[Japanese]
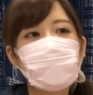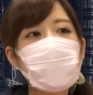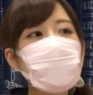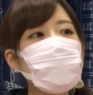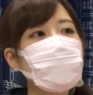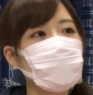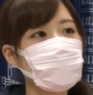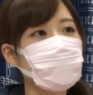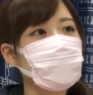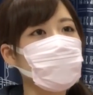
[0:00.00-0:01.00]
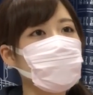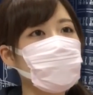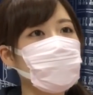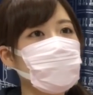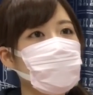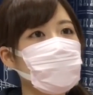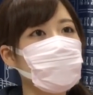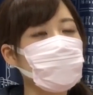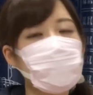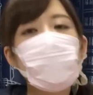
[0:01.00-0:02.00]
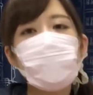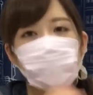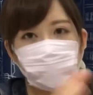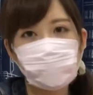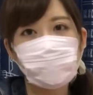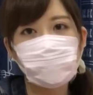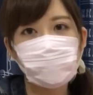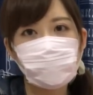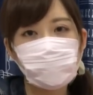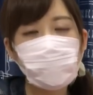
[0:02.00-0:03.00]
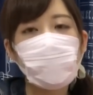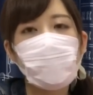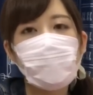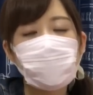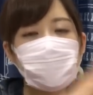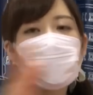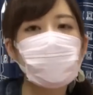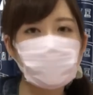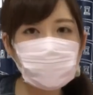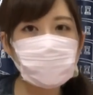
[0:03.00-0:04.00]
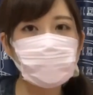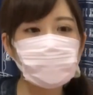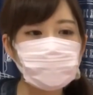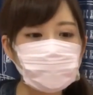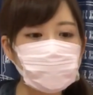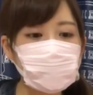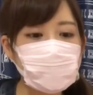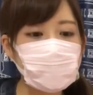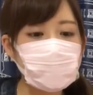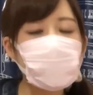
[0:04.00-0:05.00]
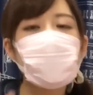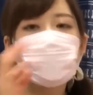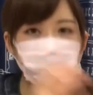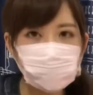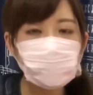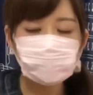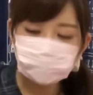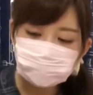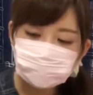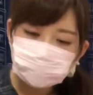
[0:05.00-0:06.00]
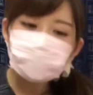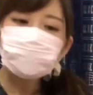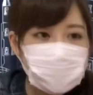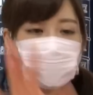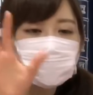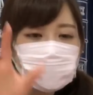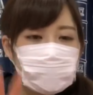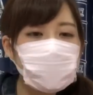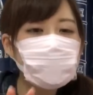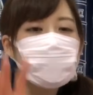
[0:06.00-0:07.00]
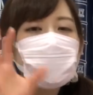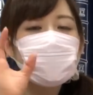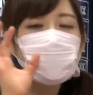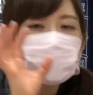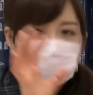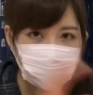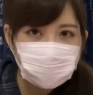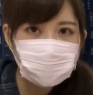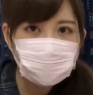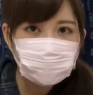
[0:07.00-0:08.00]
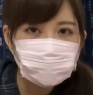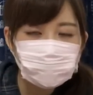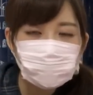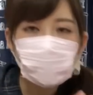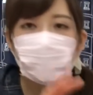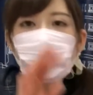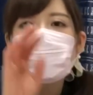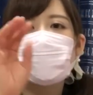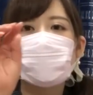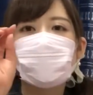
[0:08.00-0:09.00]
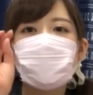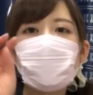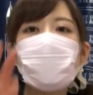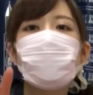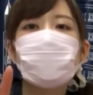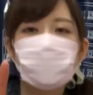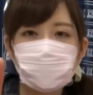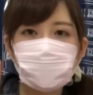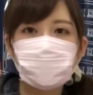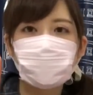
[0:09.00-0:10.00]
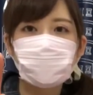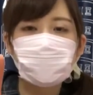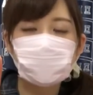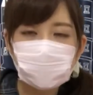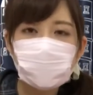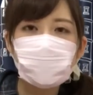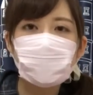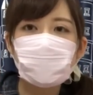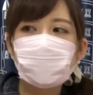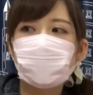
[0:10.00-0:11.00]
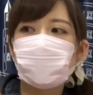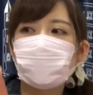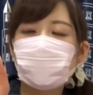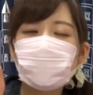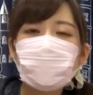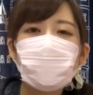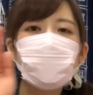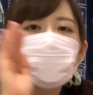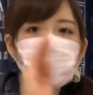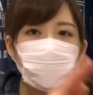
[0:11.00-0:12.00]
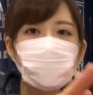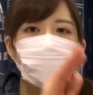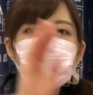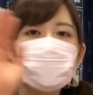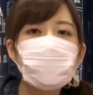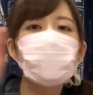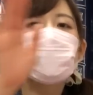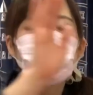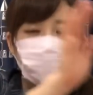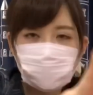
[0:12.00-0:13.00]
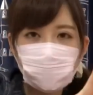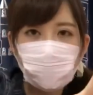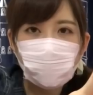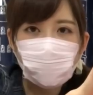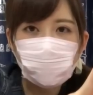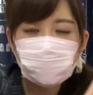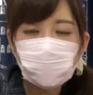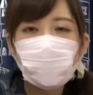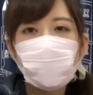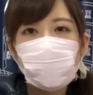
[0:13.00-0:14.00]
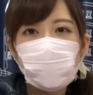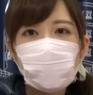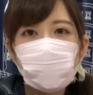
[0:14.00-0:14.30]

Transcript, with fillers: 韓国ソウルの街中に入ると 100m 先ごとに、えー、スターバックスがね、えー、点々とね立ち並んでるんですよそう